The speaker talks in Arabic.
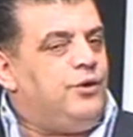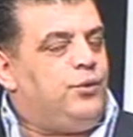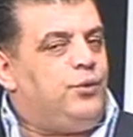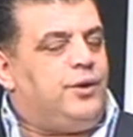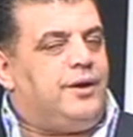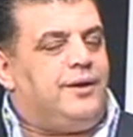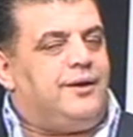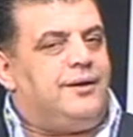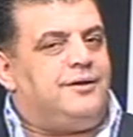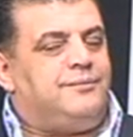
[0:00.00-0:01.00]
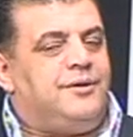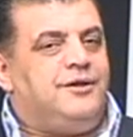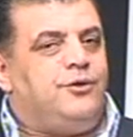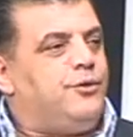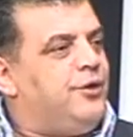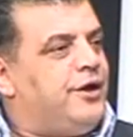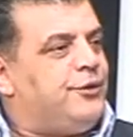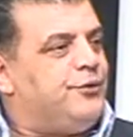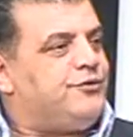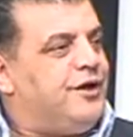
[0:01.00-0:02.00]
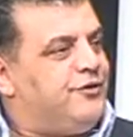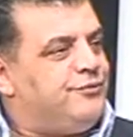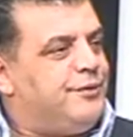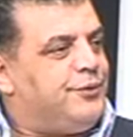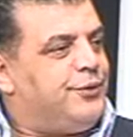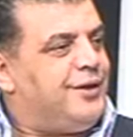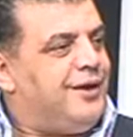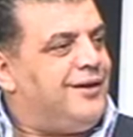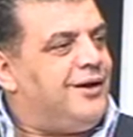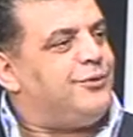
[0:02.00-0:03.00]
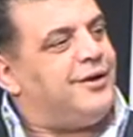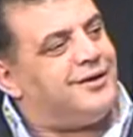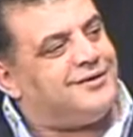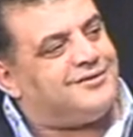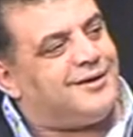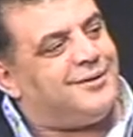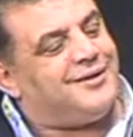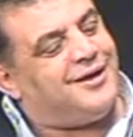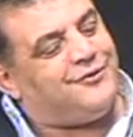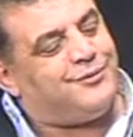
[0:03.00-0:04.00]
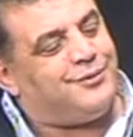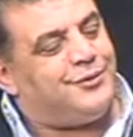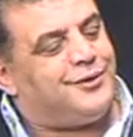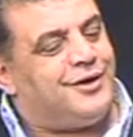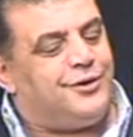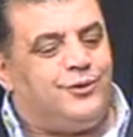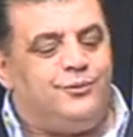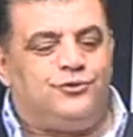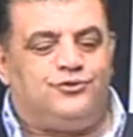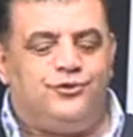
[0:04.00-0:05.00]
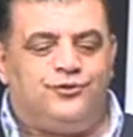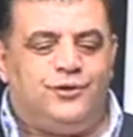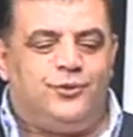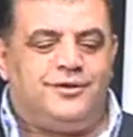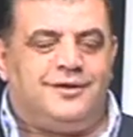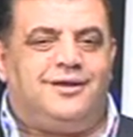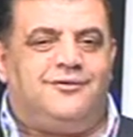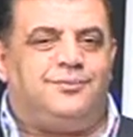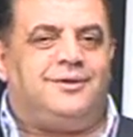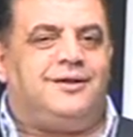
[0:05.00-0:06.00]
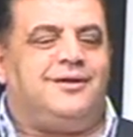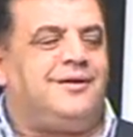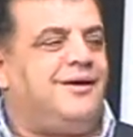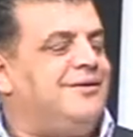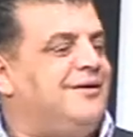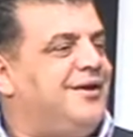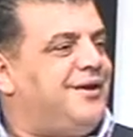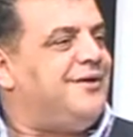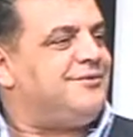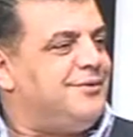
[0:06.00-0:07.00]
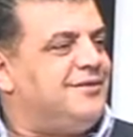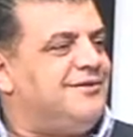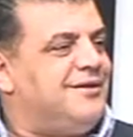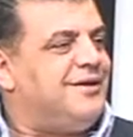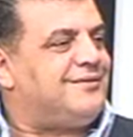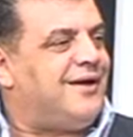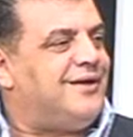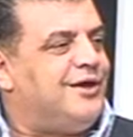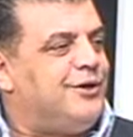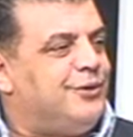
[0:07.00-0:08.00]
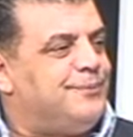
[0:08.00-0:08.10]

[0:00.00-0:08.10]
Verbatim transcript: ونتمنى لكل عروس ألف مبروك لإلها وللعريس كمان ألف مبروك لإلهم ونشوف الوضع كيف بدنا نحكي عن العرايس بإذن الله تعالى اليوم